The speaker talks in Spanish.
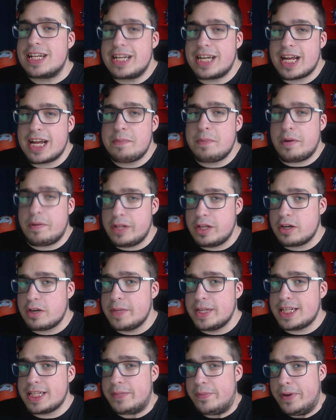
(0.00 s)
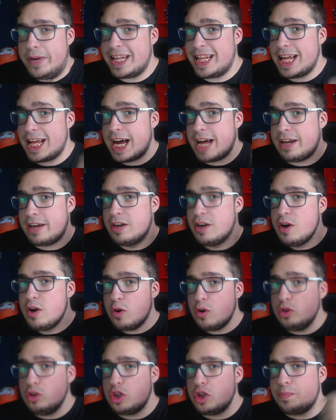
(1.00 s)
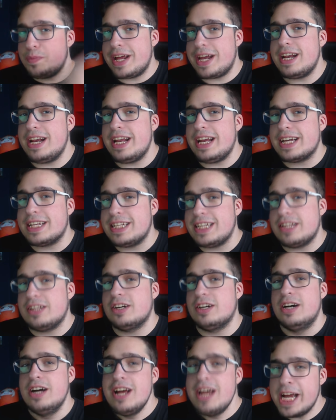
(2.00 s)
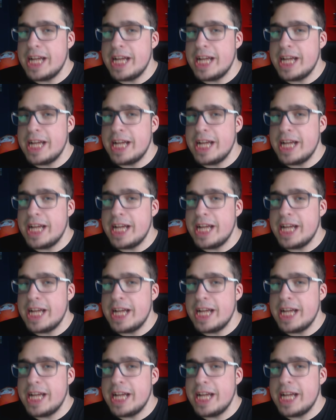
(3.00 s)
Si queréis más vídeos como este, simplemente dejar un super likecito.